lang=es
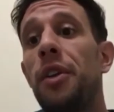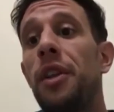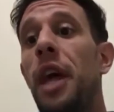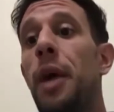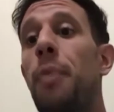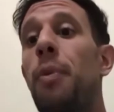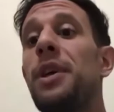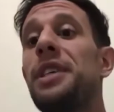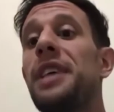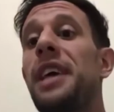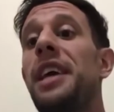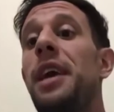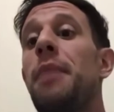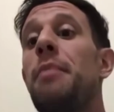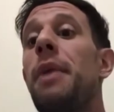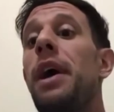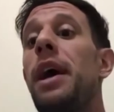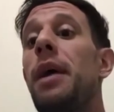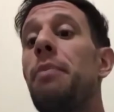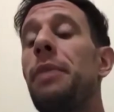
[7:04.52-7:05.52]
Después ahí
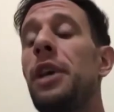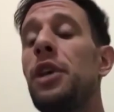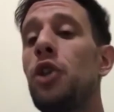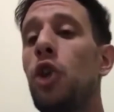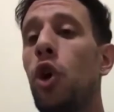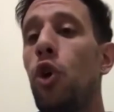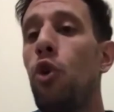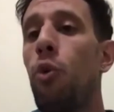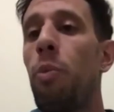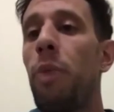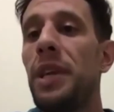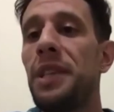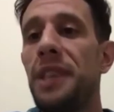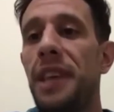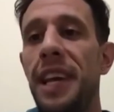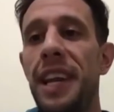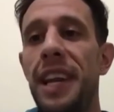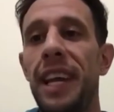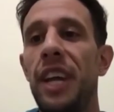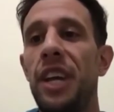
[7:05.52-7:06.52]
em-, empiezo con
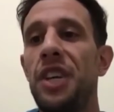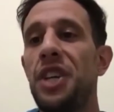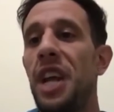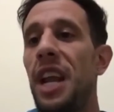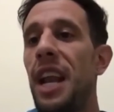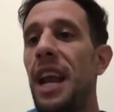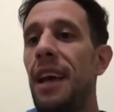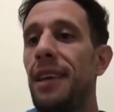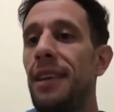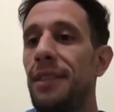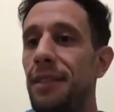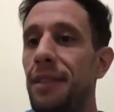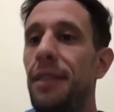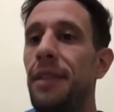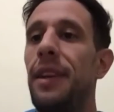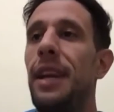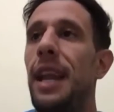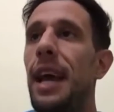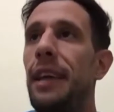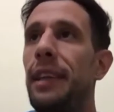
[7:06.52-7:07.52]
UPCN, que ya las,
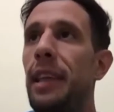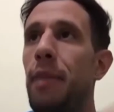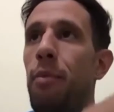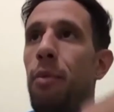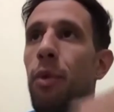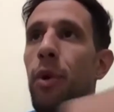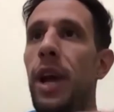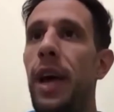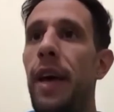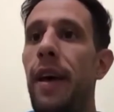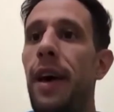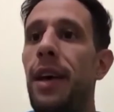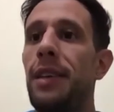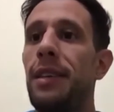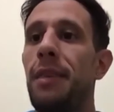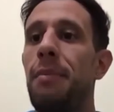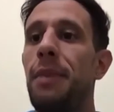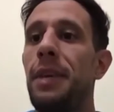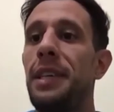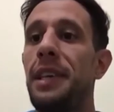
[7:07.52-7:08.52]
las temporadas
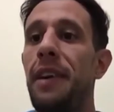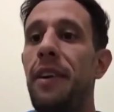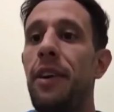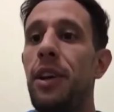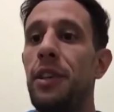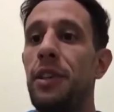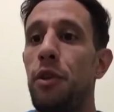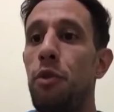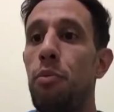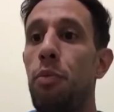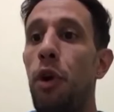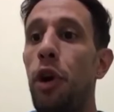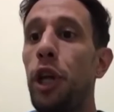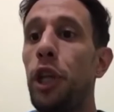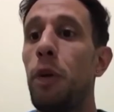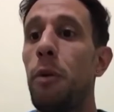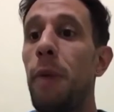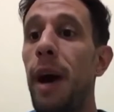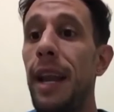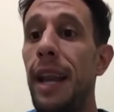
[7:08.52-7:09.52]
empezaron a ser un
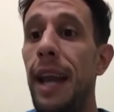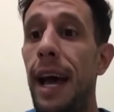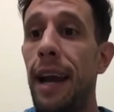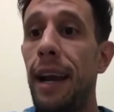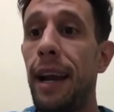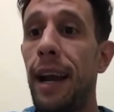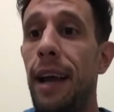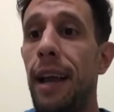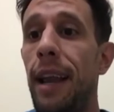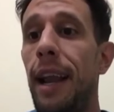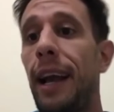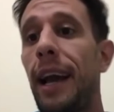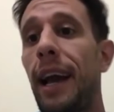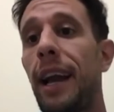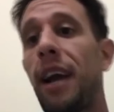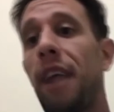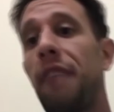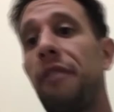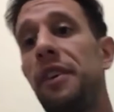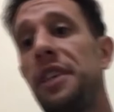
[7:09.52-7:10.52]
poquito más largas, la
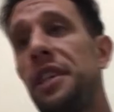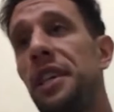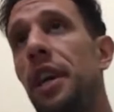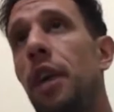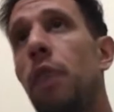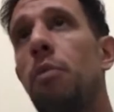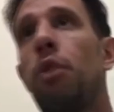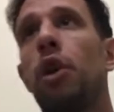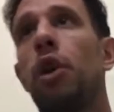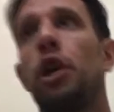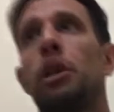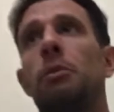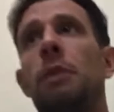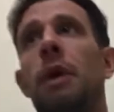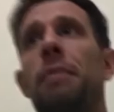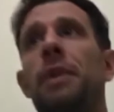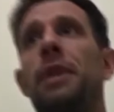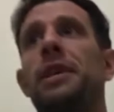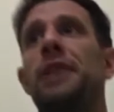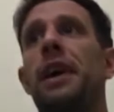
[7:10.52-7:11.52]
carga física un poquito
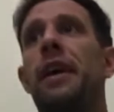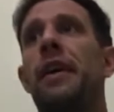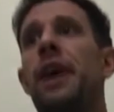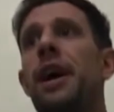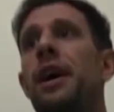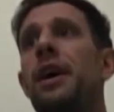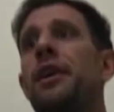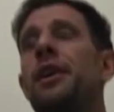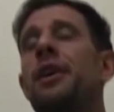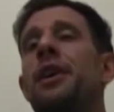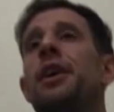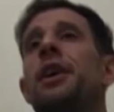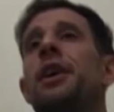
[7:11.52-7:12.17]
más pesada.